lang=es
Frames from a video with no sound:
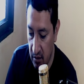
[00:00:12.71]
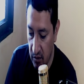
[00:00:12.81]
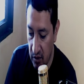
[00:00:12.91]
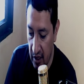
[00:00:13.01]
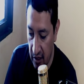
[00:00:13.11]
Como
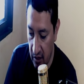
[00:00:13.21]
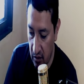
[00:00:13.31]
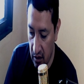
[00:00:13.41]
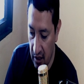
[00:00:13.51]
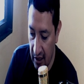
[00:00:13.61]
ustedes
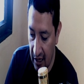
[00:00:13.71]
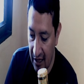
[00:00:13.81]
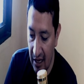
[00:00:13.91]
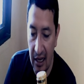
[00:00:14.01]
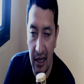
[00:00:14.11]
recordarán el día
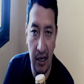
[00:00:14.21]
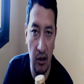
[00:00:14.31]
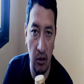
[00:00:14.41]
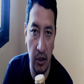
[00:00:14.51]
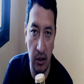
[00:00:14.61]
de ayer, el
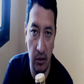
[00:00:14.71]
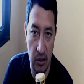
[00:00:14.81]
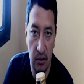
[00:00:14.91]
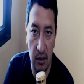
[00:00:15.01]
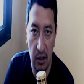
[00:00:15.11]
gobierno
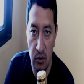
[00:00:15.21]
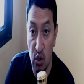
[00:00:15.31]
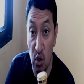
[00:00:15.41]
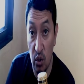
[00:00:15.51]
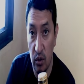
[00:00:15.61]
hizo un
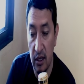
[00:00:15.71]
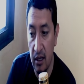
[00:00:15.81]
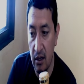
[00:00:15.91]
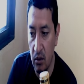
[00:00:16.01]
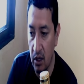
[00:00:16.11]
anuncio donde
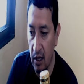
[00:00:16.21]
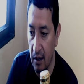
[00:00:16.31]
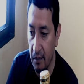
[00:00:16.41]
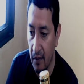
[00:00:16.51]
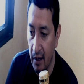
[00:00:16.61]
dijo
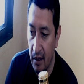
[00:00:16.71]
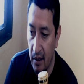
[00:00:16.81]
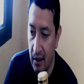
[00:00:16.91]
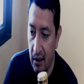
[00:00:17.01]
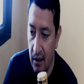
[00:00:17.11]
que,
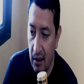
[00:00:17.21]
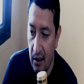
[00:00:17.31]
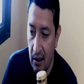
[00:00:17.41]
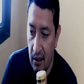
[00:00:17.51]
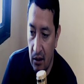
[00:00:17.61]

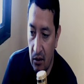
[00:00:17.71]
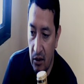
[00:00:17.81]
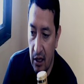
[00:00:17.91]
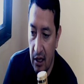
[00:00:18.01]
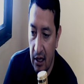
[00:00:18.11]

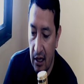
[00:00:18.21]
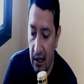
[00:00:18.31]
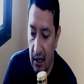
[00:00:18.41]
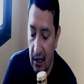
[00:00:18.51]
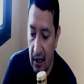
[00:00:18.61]

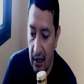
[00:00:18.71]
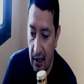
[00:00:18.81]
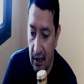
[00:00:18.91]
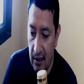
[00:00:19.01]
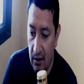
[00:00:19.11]
donde
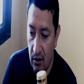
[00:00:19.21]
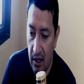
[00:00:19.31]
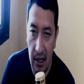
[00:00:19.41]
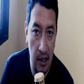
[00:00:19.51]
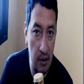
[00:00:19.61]
dijo
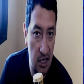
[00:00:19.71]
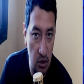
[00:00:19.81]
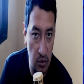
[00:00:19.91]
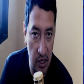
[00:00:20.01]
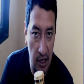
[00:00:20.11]
que iba a
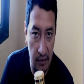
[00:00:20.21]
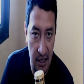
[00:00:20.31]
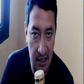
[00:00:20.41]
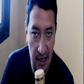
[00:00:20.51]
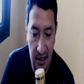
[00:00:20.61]
subir a
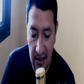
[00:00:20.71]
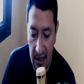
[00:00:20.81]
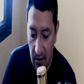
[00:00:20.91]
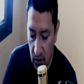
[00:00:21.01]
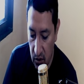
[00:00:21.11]
26
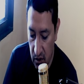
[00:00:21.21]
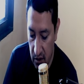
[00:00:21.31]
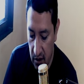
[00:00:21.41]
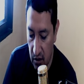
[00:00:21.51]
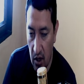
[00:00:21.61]

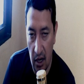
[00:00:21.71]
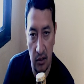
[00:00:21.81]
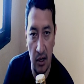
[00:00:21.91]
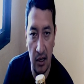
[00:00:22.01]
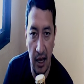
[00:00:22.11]
centavos tanto la
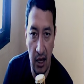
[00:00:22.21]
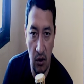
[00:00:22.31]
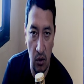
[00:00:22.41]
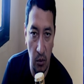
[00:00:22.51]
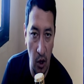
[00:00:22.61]
gasolina
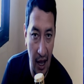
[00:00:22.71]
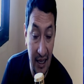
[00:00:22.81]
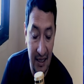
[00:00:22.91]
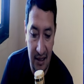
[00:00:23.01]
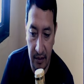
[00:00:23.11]
eco como la
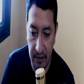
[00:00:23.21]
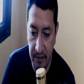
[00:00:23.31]
extra.